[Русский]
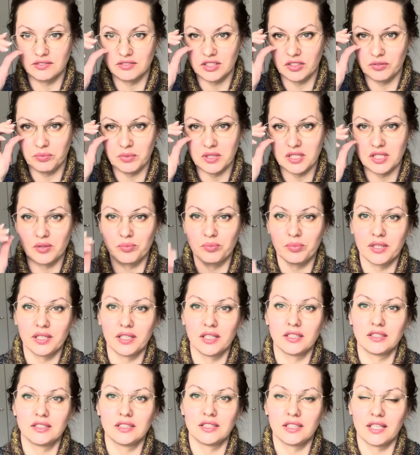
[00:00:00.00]
в совместном
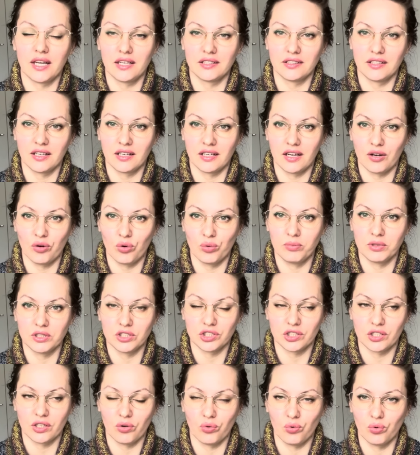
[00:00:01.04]
проекте «Тайная
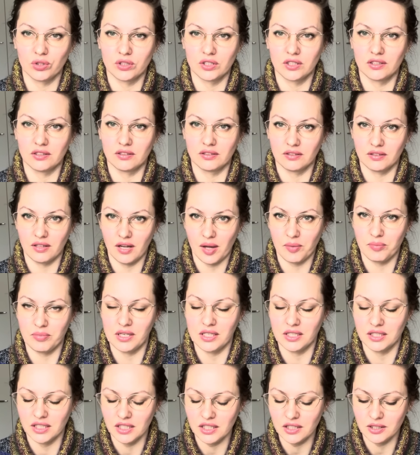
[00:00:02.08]
коробочка» от
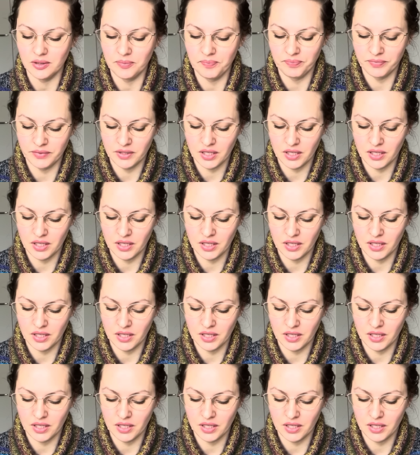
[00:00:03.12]
Абельнит. Нит.